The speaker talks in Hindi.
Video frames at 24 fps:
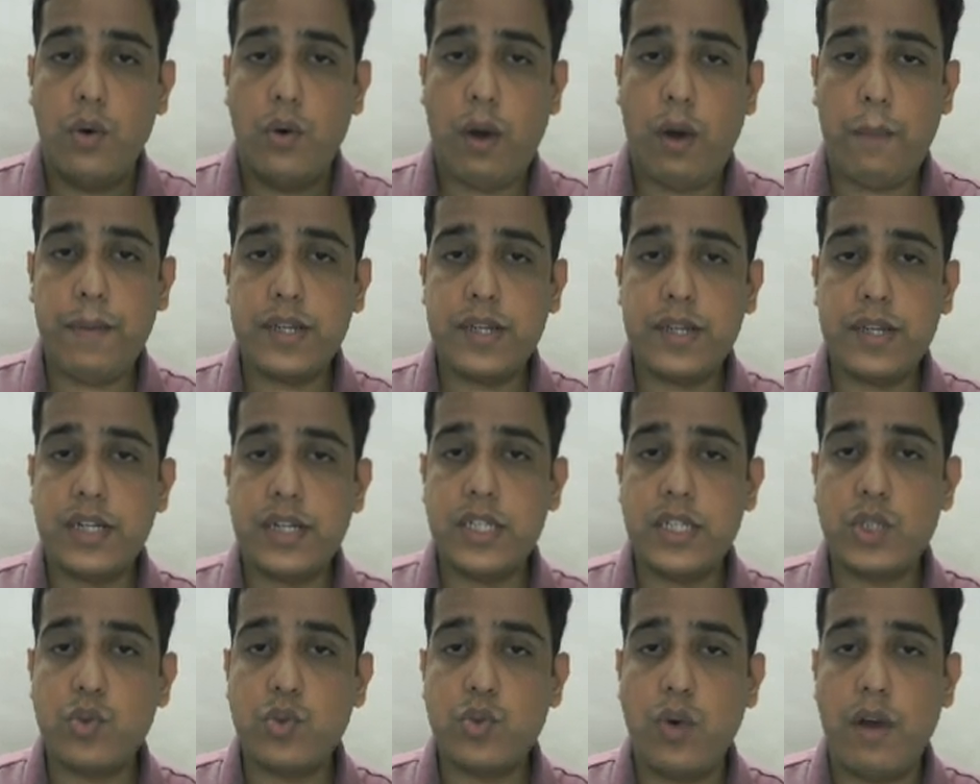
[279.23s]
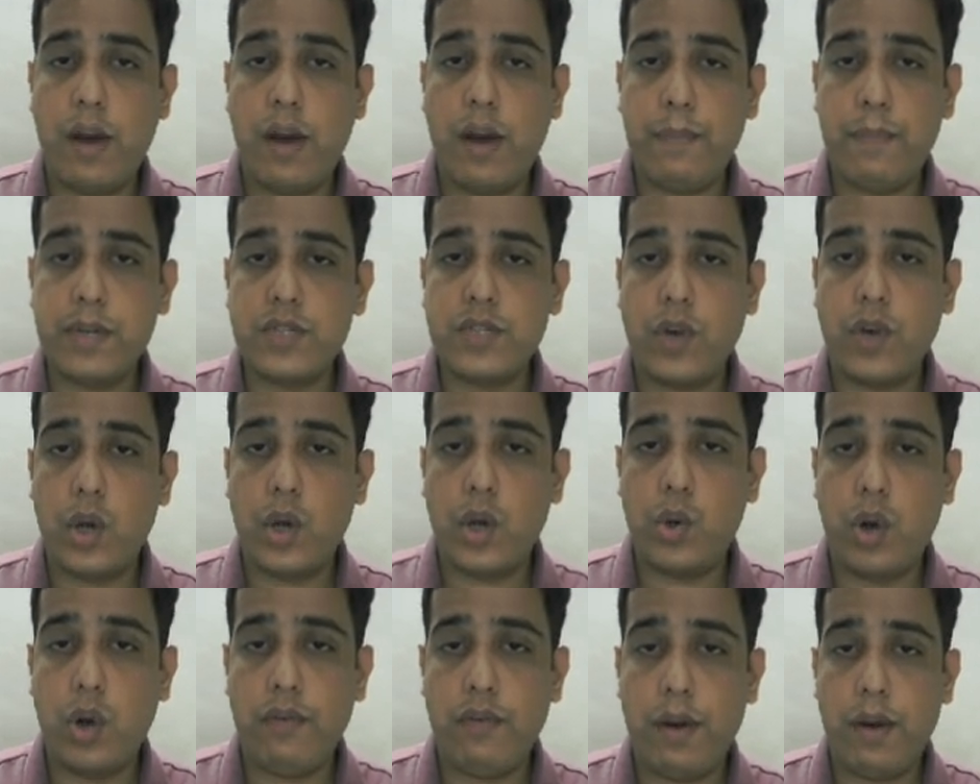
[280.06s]
वापस टेस्ट हुआ वापस
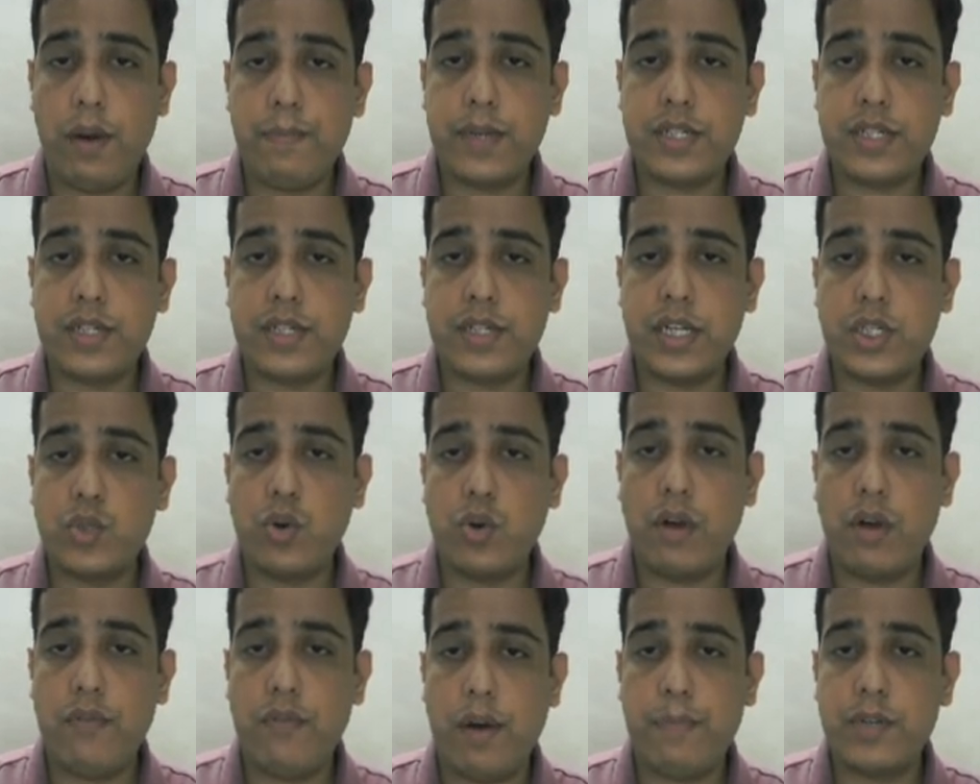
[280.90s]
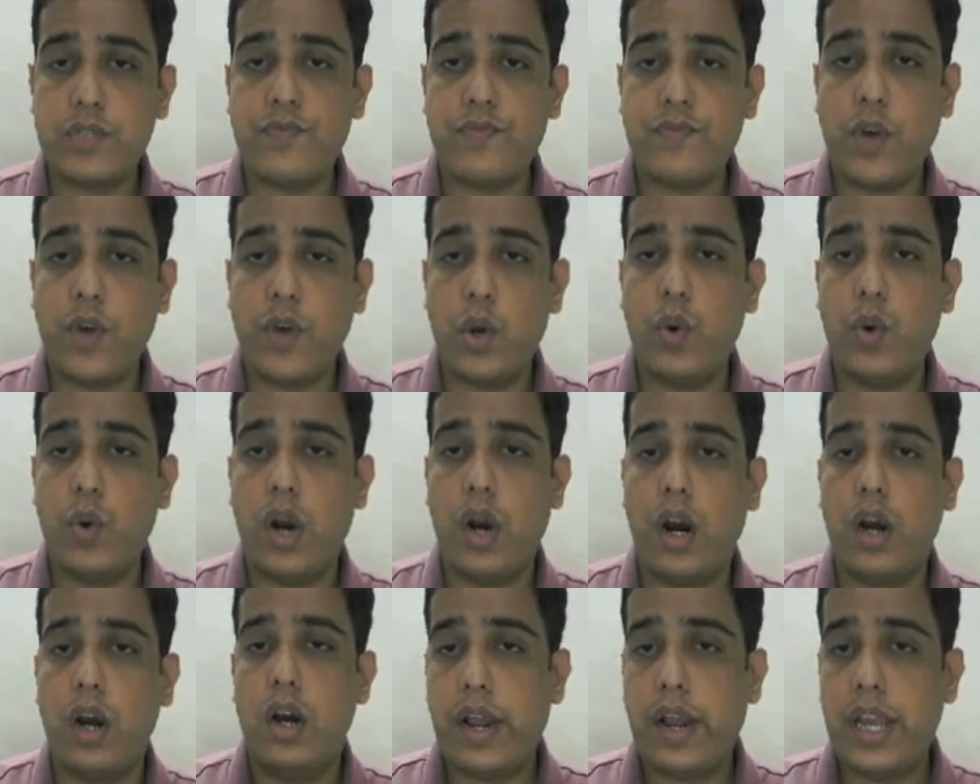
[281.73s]
फॉल हुआ वापस टेस्ट हुआ वापस फॉल
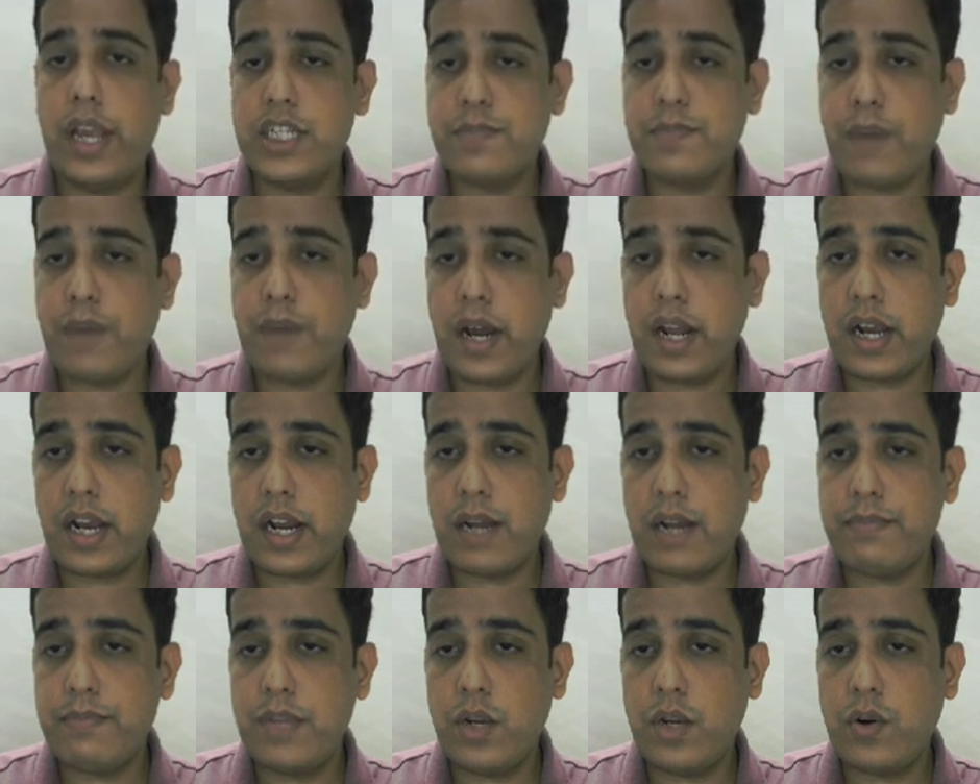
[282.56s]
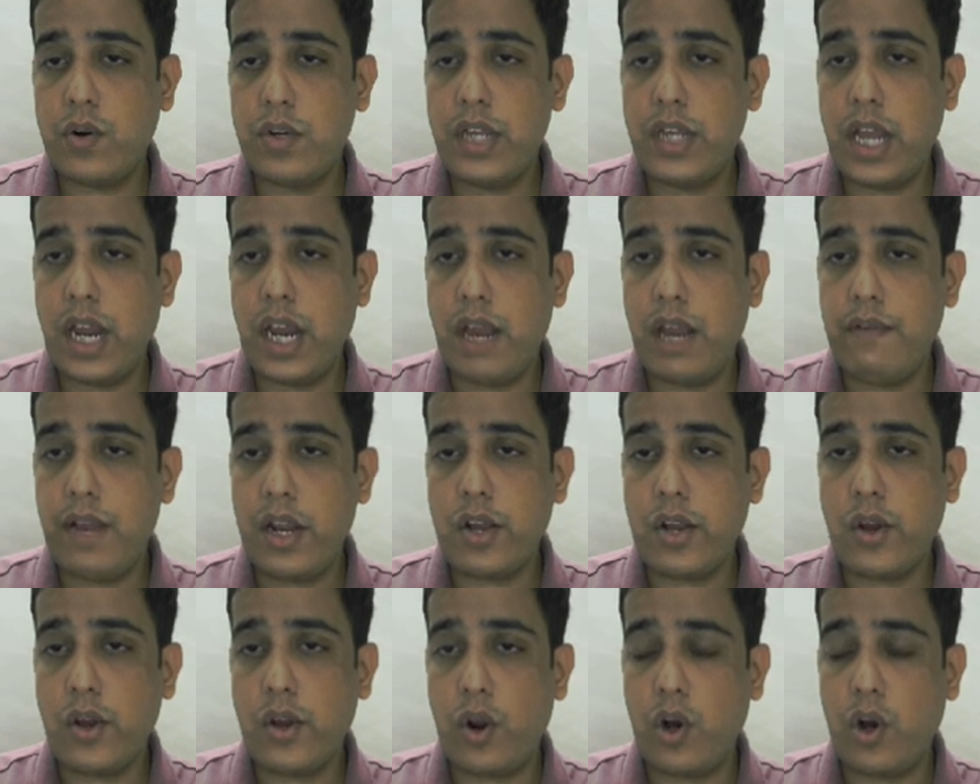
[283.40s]
हुआ इस बार अगर आप देखो ये
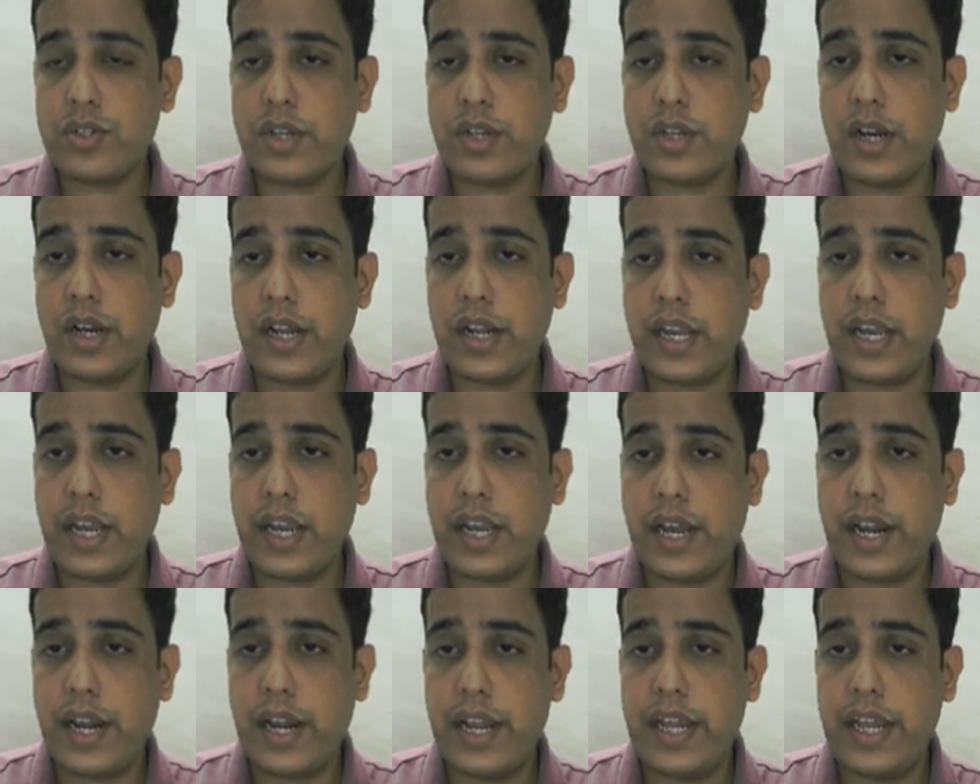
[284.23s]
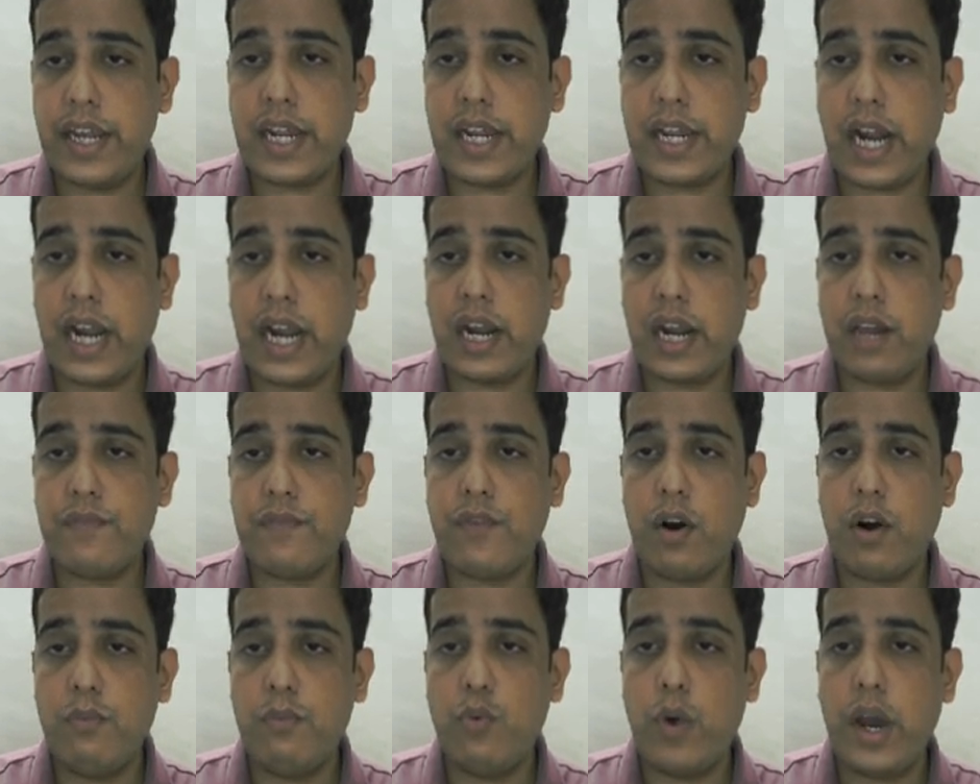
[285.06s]
लेवल क्रॉस करके ग्रीन कैंडल
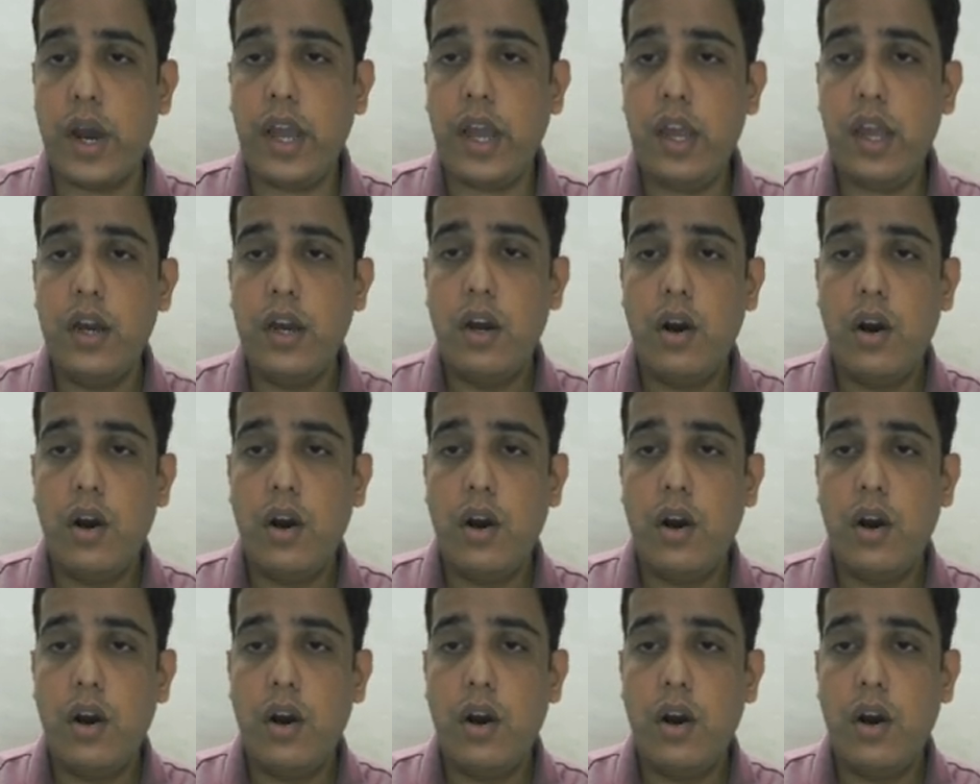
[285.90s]
फॉर्म हुआ है